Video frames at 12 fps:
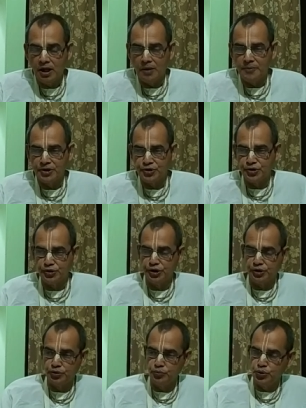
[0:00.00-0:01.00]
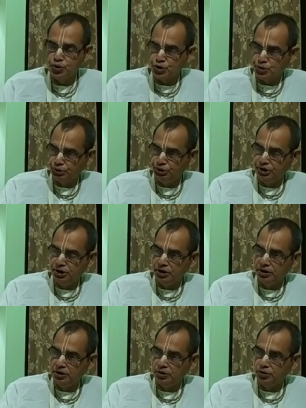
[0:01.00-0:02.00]
আমার জন্য একটু মুখশুদ্ধি
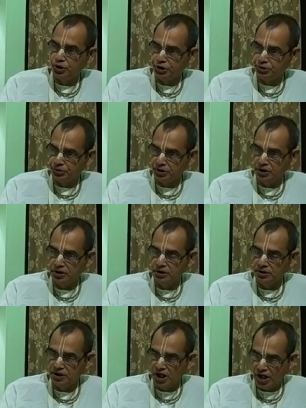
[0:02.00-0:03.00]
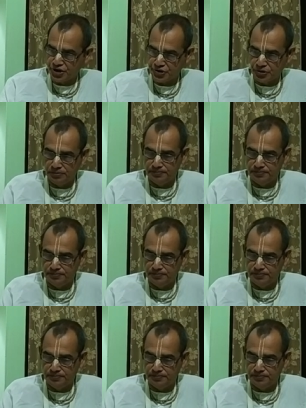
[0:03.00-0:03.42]
হরিতকি নিয়ে আস